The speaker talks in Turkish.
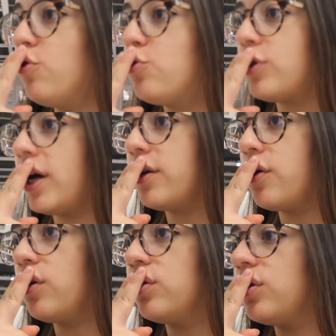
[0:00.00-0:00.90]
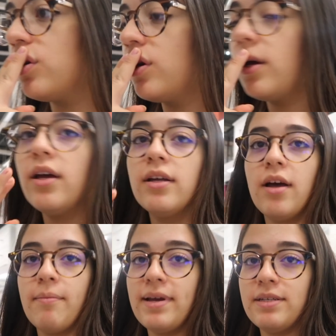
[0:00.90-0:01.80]
Üç tane oldu.
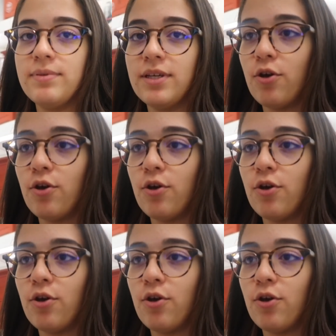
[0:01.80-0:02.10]
Tamam ben şimdi size